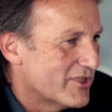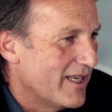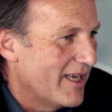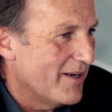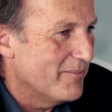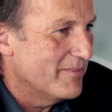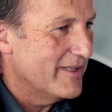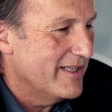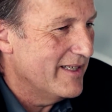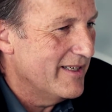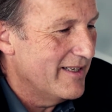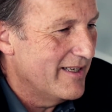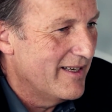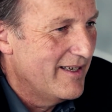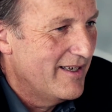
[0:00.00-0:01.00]
sterben
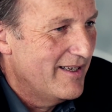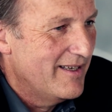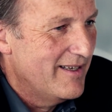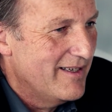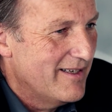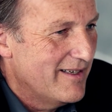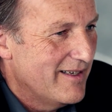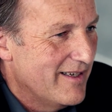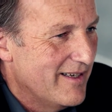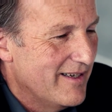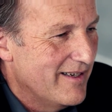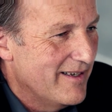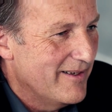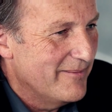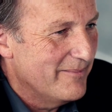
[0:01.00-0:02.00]
die
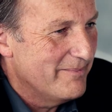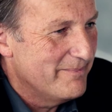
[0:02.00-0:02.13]
äh,